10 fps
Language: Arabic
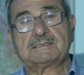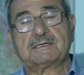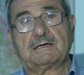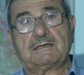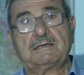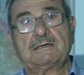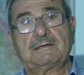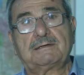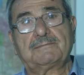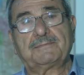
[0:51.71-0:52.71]

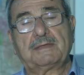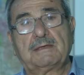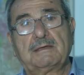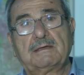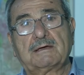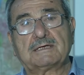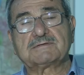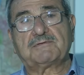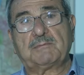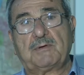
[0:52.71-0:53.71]
السكنية
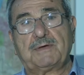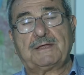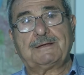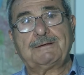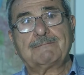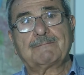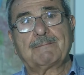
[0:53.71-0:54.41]
قصف المباني